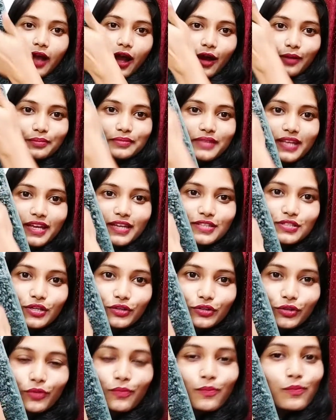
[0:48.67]
आप देख
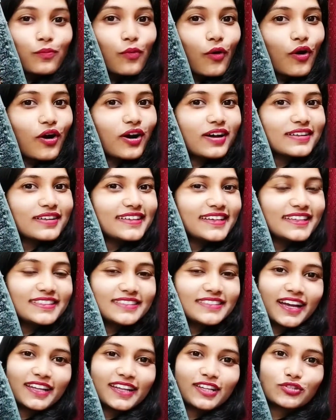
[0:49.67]
सकते हो बहुत ही
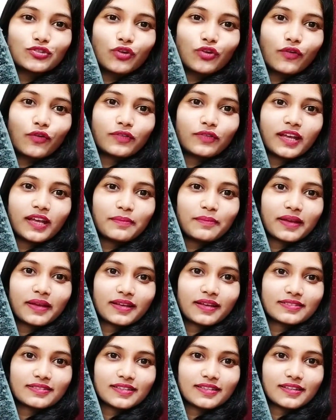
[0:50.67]
ज़्यादा सॉफ्ट है मैं
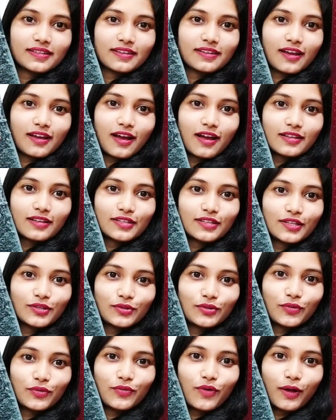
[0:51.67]
ऐसी दिखा
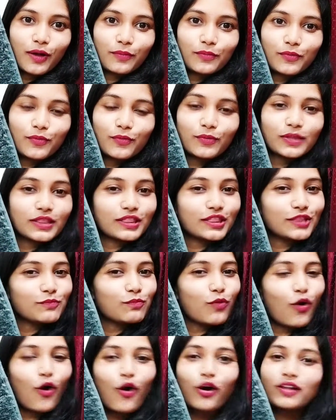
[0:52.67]
देती हूँ आपको
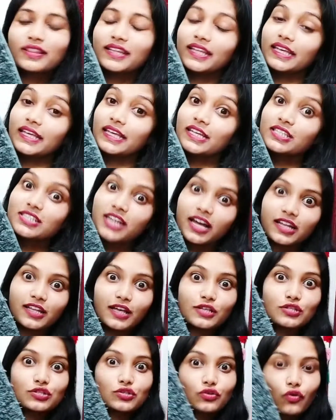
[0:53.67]
बहुत ही
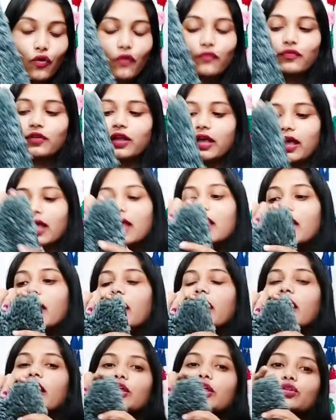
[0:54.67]
ज़्यादा सॉफ्ट है
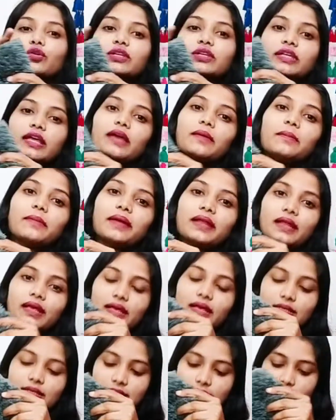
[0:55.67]
तो ये मैंने
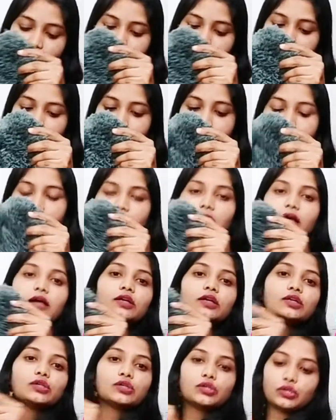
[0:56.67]
इसलिए लिया
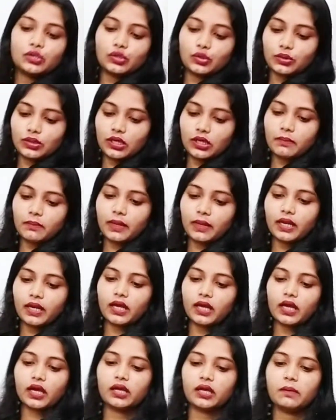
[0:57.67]
क्योंकि मैंने
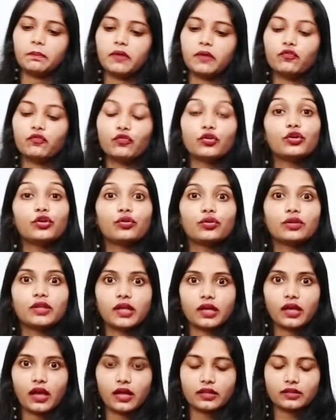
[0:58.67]
कहीं पे वीडियो
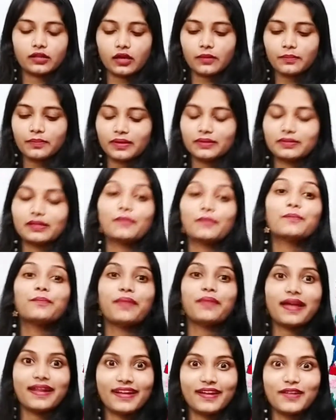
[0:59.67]
देखा था मतलब
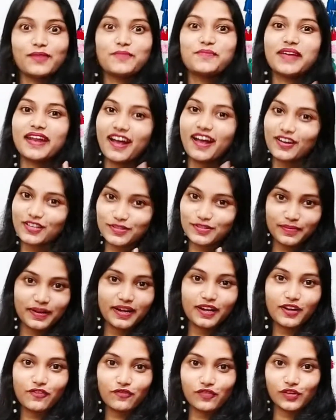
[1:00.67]
मैंने नहीं मेरे
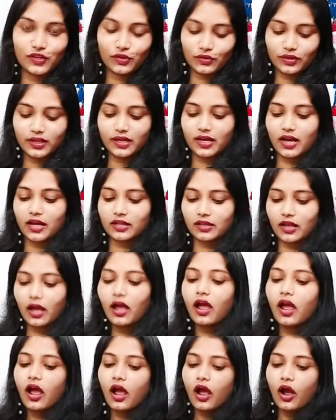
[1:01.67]
हस्बैंड ने वीडियो देखा था
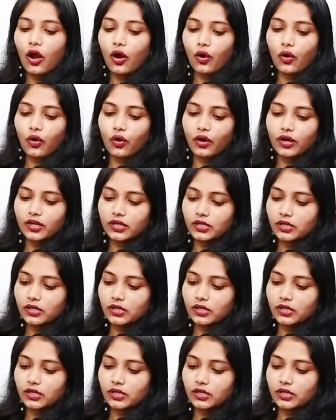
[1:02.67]
और